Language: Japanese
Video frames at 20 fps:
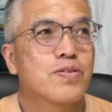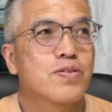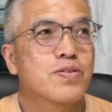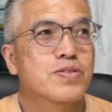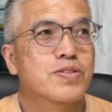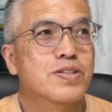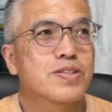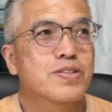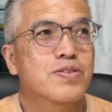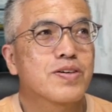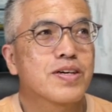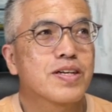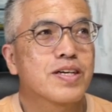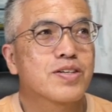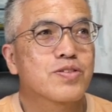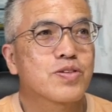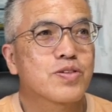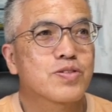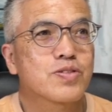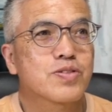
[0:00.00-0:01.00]
実はね、
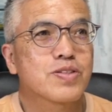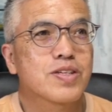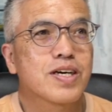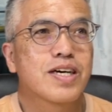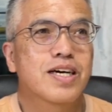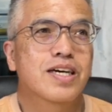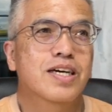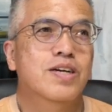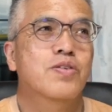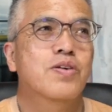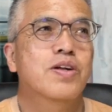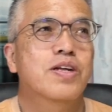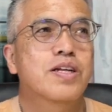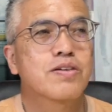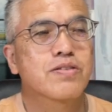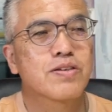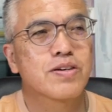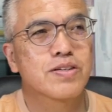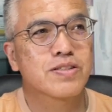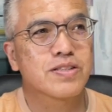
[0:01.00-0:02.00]
途中でご連
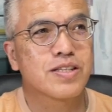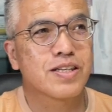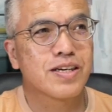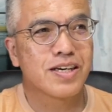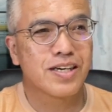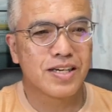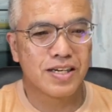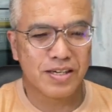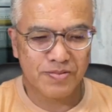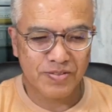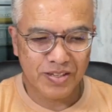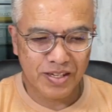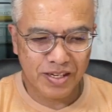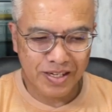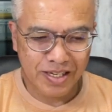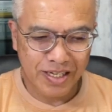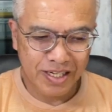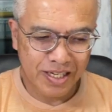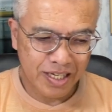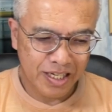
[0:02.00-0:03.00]
絡あって、
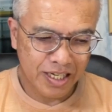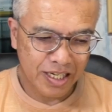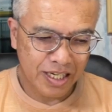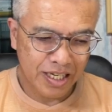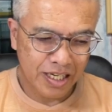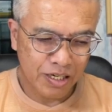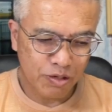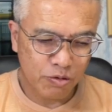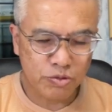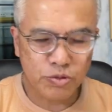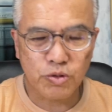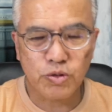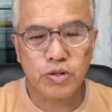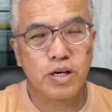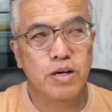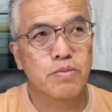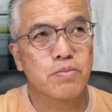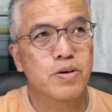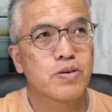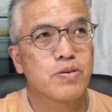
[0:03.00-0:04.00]
お届
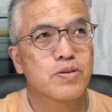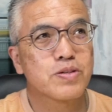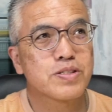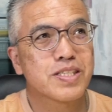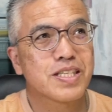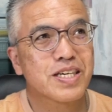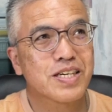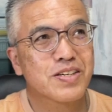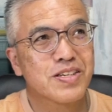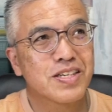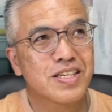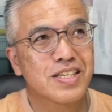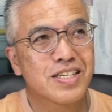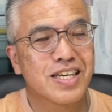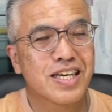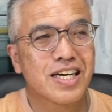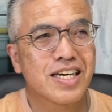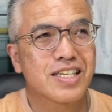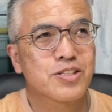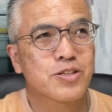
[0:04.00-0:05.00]
け物を自宅
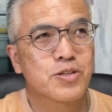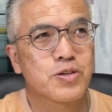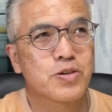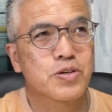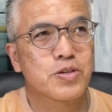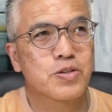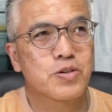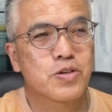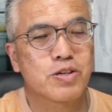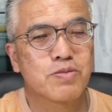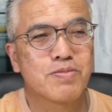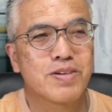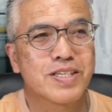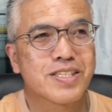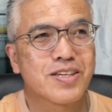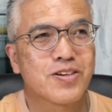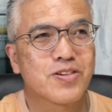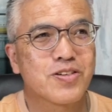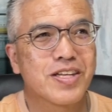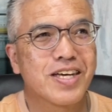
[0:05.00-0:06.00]
に届けておきまし
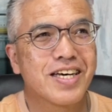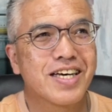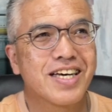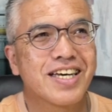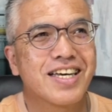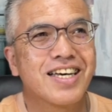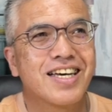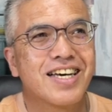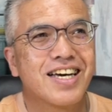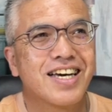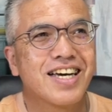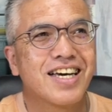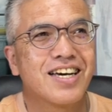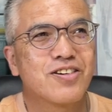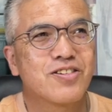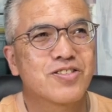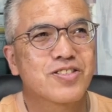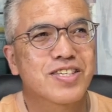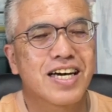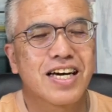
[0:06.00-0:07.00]
たので、
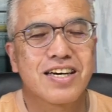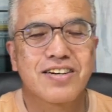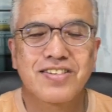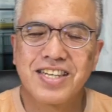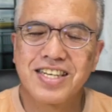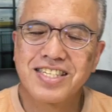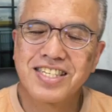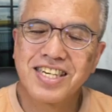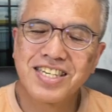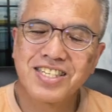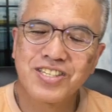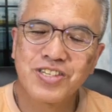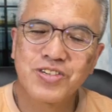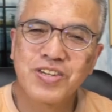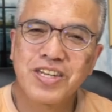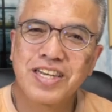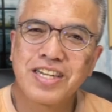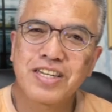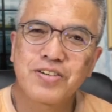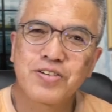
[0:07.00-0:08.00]
お使いくださいという
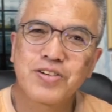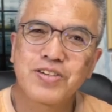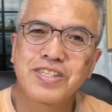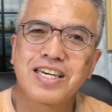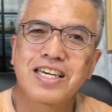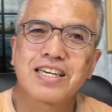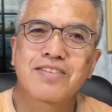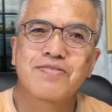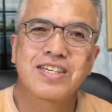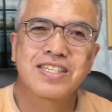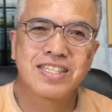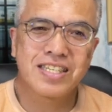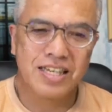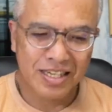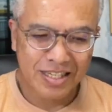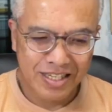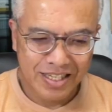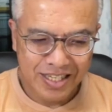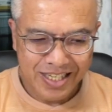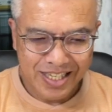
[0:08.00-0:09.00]
連絡をいただきました。
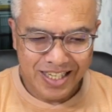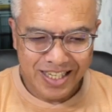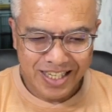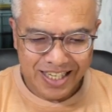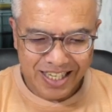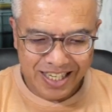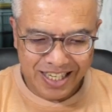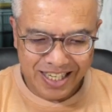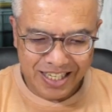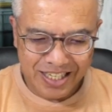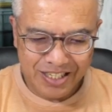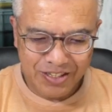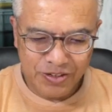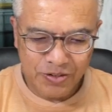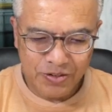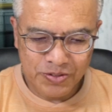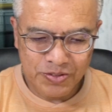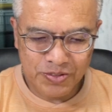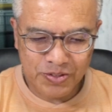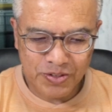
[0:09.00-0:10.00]

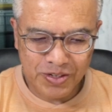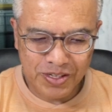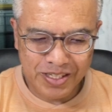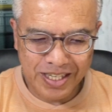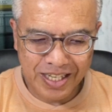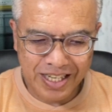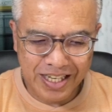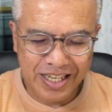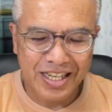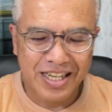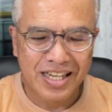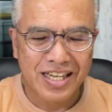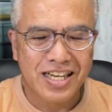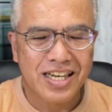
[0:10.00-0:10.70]
本当にね、